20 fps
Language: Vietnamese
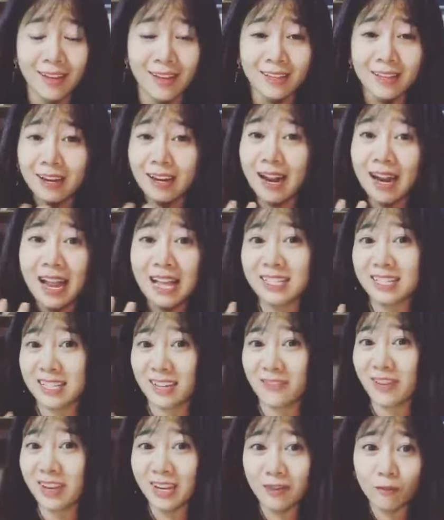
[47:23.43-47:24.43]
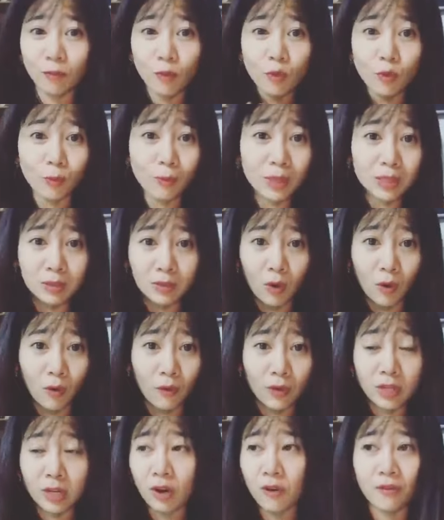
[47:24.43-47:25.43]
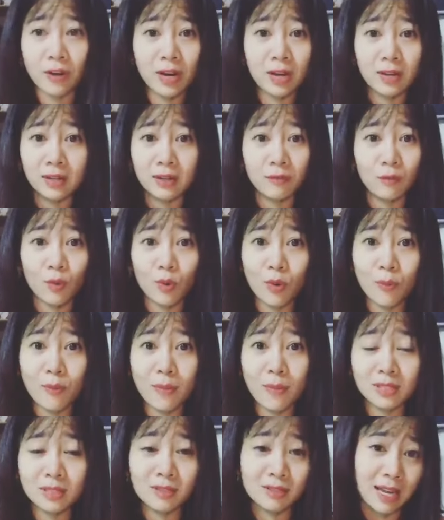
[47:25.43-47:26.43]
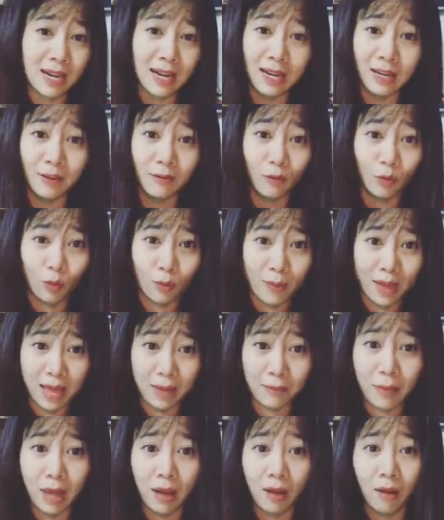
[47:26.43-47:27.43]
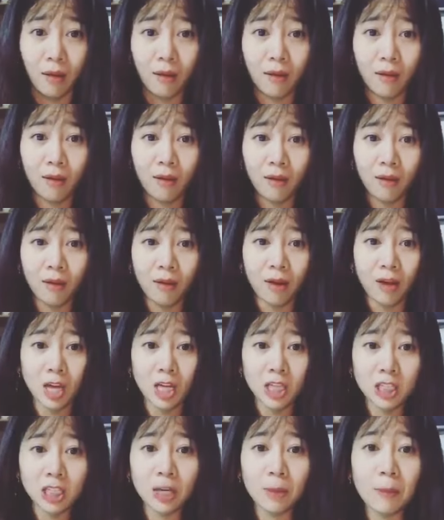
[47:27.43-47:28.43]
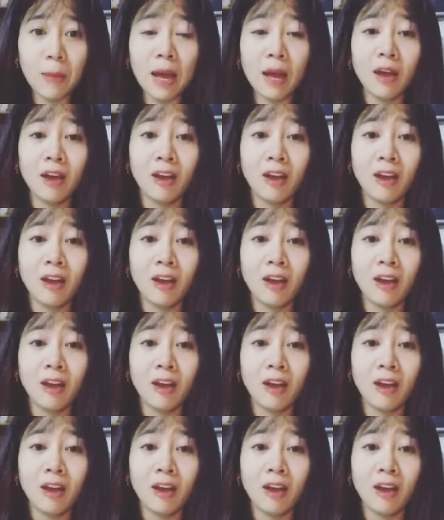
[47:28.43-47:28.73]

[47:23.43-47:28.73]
thật ra là chỉ vì niềm vui của mình thôi chứ không phải là niềm vui của bé chưa chắc là niềm vui của bé mà nhưng mà